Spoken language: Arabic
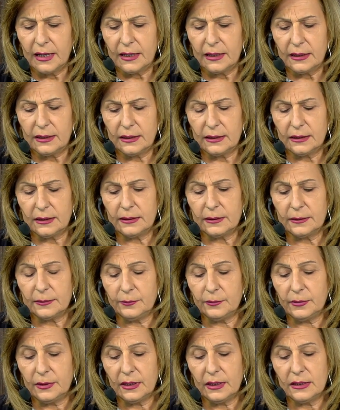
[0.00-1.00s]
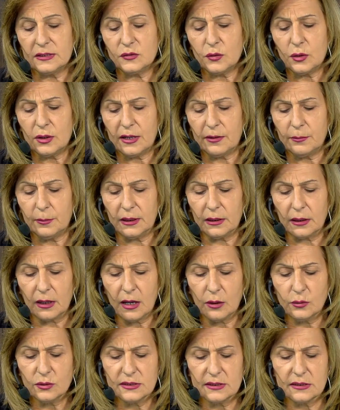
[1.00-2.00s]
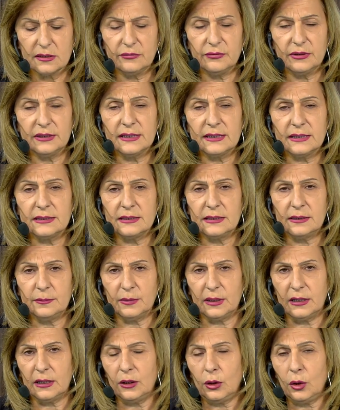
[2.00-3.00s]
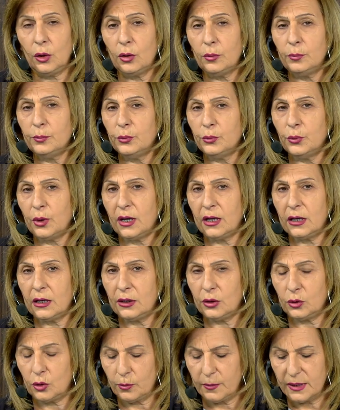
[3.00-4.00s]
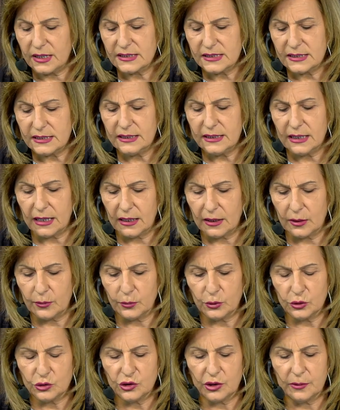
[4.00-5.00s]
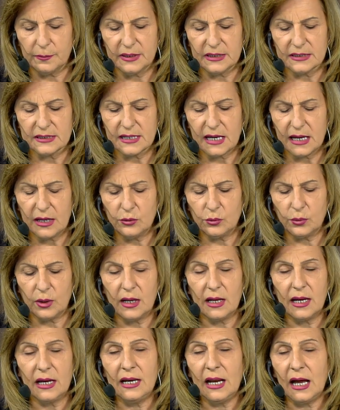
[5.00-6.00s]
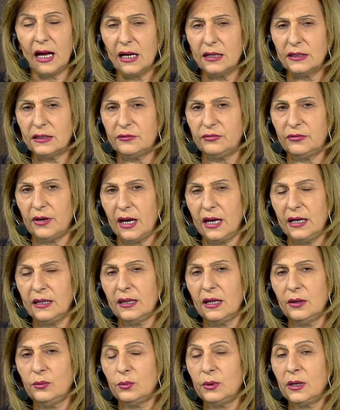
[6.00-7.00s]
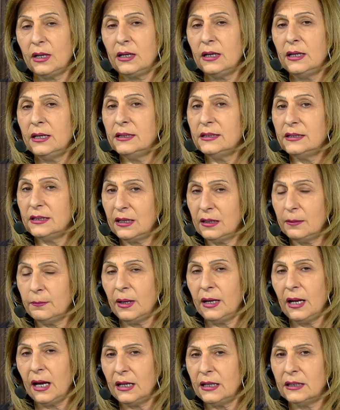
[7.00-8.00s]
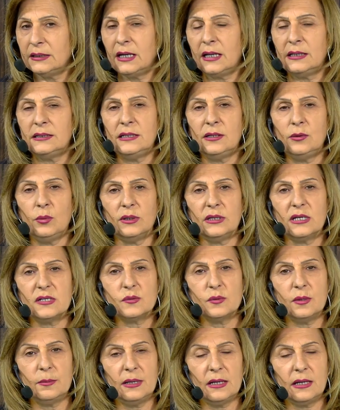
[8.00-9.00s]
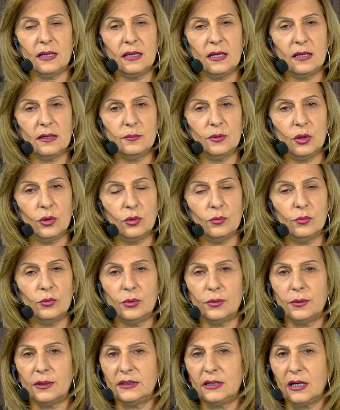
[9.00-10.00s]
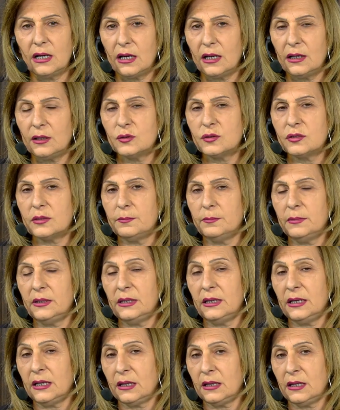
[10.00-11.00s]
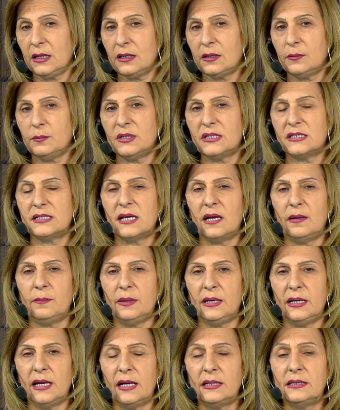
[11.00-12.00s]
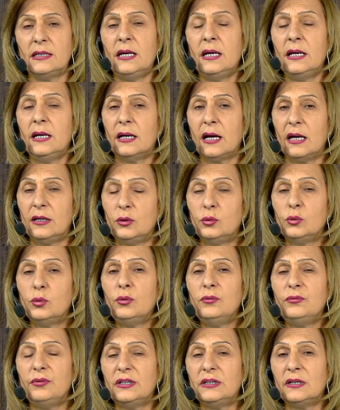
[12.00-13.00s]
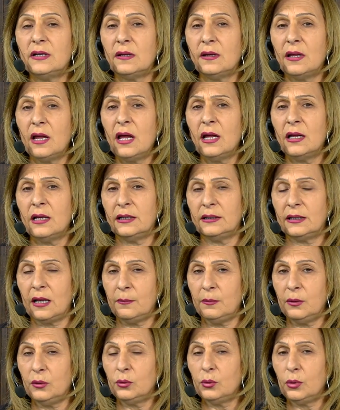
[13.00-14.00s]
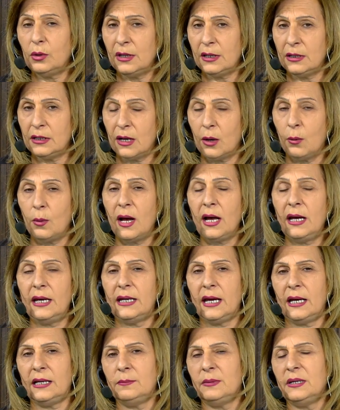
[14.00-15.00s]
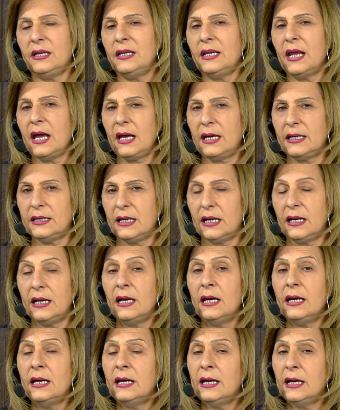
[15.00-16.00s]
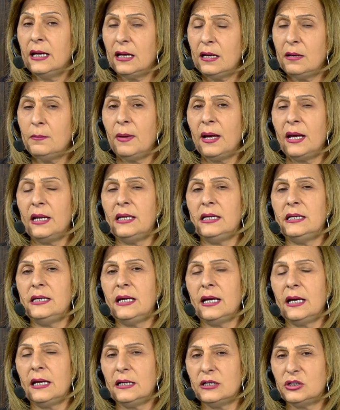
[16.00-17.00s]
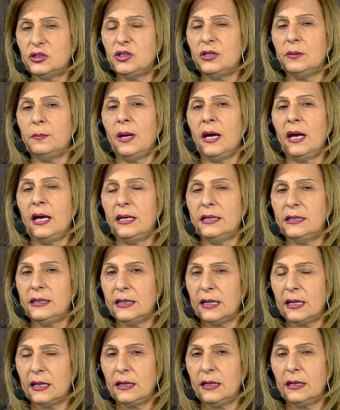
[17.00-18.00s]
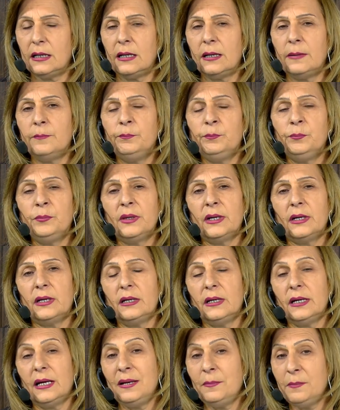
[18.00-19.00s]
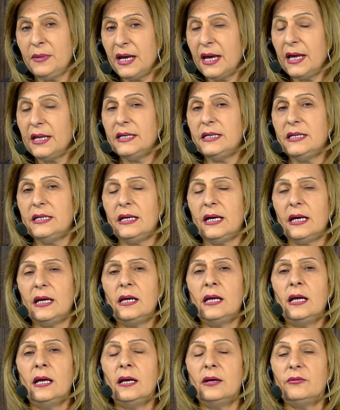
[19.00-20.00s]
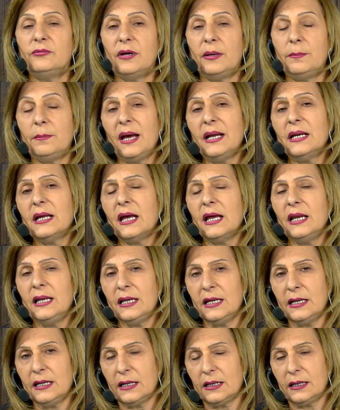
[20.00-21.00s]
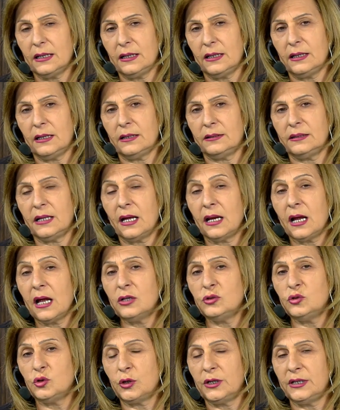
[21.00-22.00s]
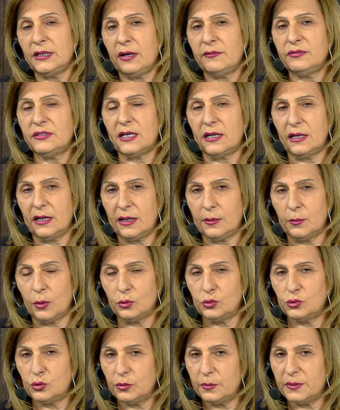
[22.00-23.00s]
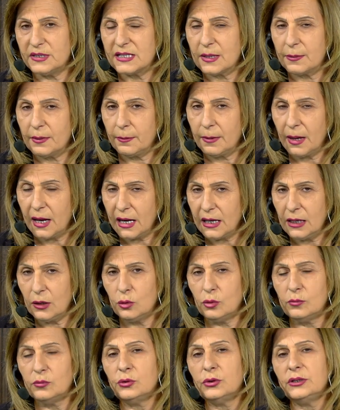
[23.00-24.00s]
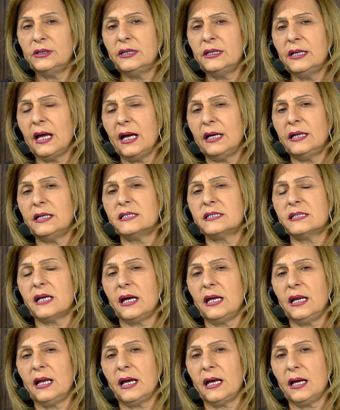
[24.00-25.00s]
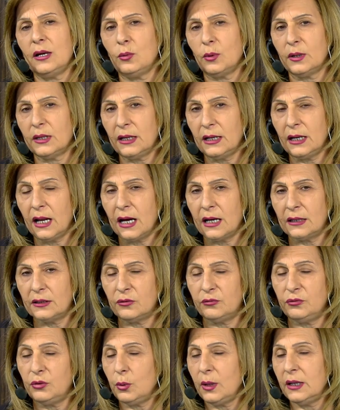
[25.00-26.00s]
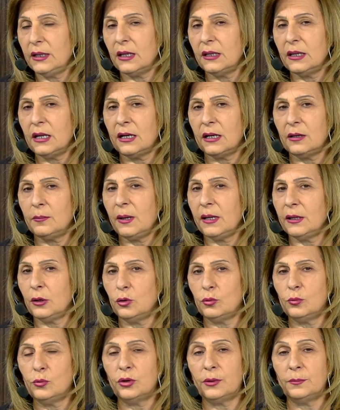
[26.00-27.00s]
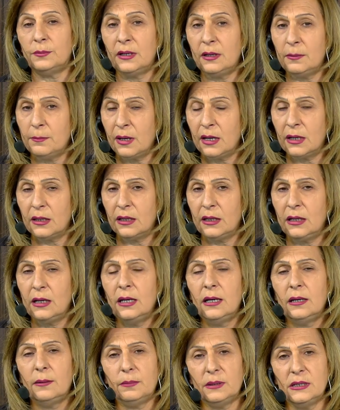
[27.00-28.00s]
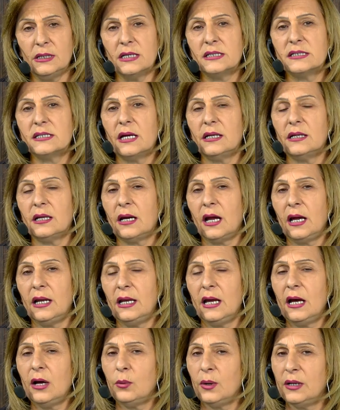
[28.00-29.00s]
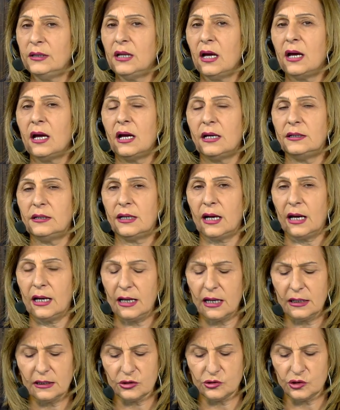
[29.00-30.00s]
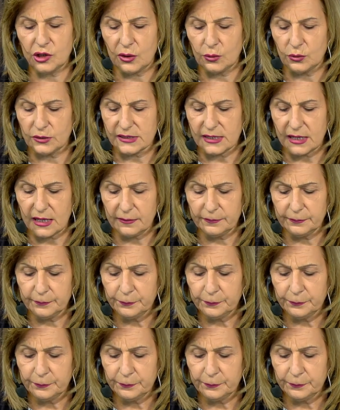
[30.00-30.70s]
آه، الزهرة بالقوس فترة تحمل الحب والرومانسية لبرج الميزان والعاطفة أيضا وتعمل على تعديل وتصويب الكثير من الأمور والتخلص من الكثير من السلبيات قد تكون فترة ضاغطة من كل النواحي يعني من الناحية المالية الاجتماعية آه، المهنية فما نخلي التراجع النفسي اللي موجود بسبب هاي الأمور تنعكس على الوضع العاطفي وإذا ظهرت بعض الأمور من الماضي بدنا نسيطر عليها وأنت قادر على تجاوزها تتجاوزها